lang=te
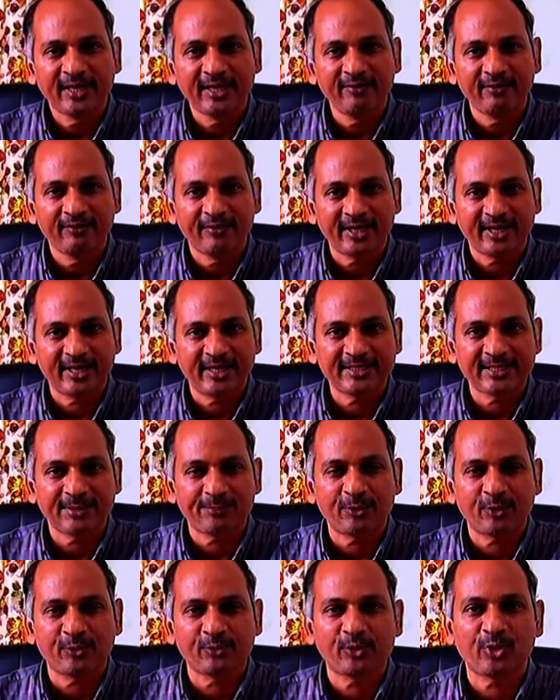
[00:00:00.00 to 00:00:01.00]
ఇవన్నీ వివరంగా
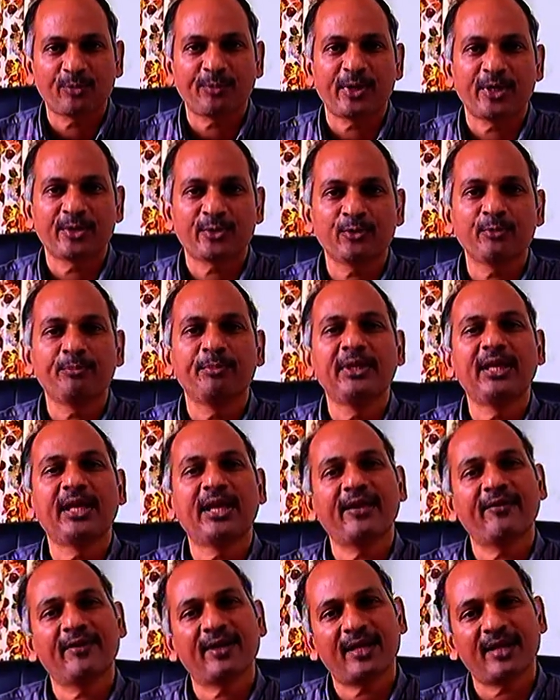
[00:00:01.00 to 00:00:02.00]
చెప్పడంతో పాటు
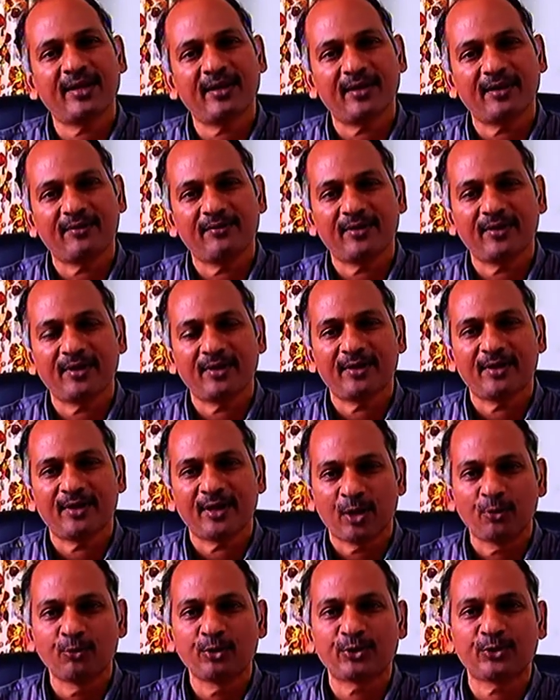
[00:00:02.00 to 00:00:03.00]
మీకు ఏమైనా
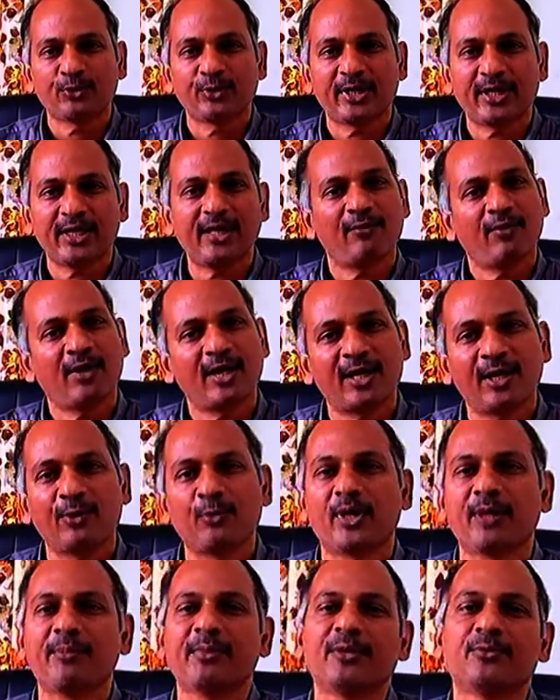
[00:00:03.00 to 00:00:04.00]
డౌట్స్ ఉంటే
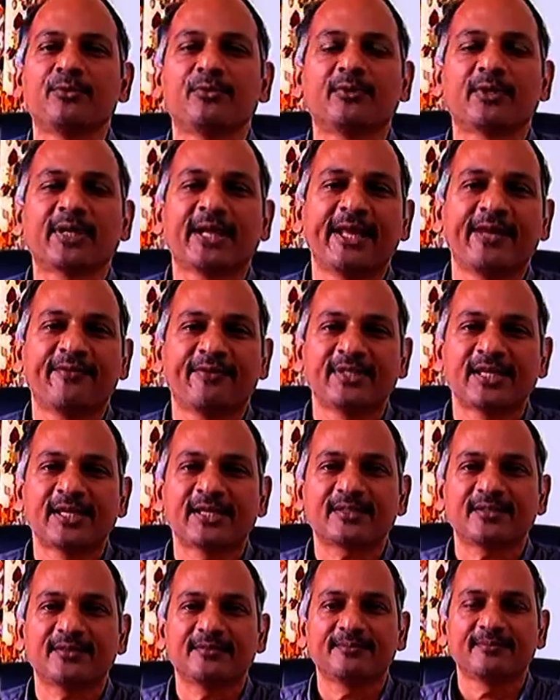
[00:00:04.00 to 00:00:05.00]
వాటిని కూడా మేము క్లారిఫై
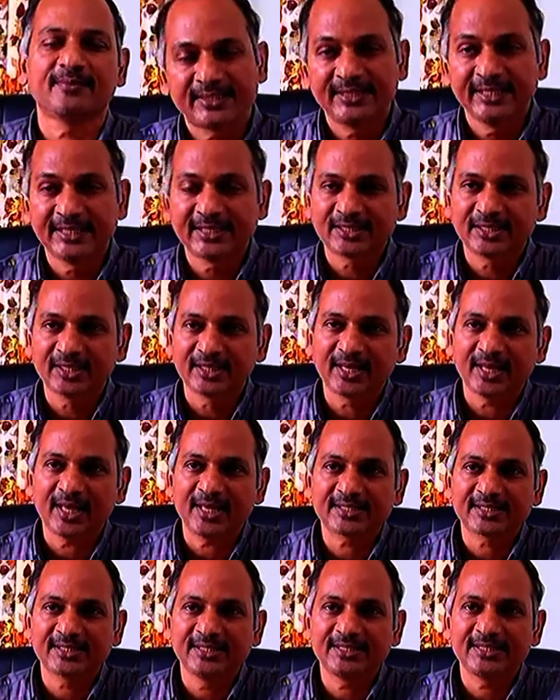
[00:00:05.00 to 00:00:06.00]
చేస్తాం సిక్స్త్
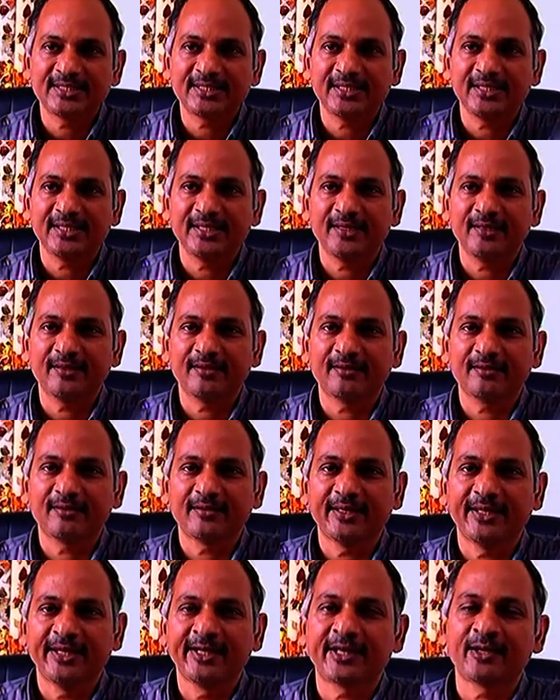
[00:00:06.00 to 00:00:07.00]
క్లాస్ నుంచి
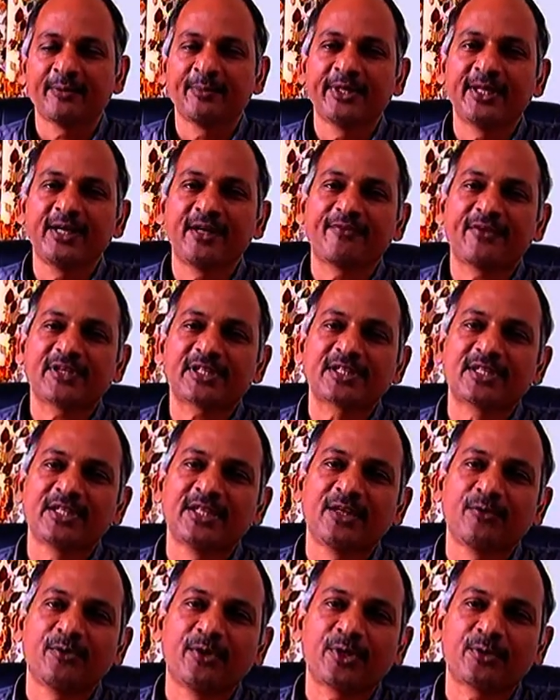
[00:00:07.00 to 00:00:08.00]
ఇంటర్మీడియట్
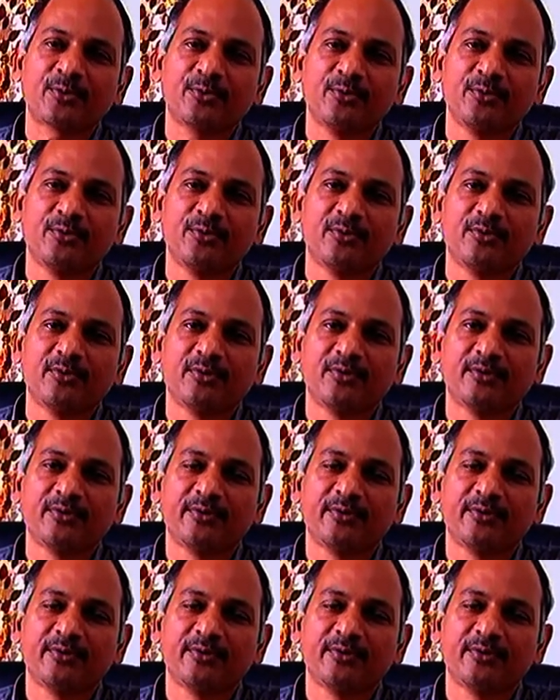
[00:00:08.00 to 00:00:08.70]
ఫస్ట్ ఇయర్ వరకు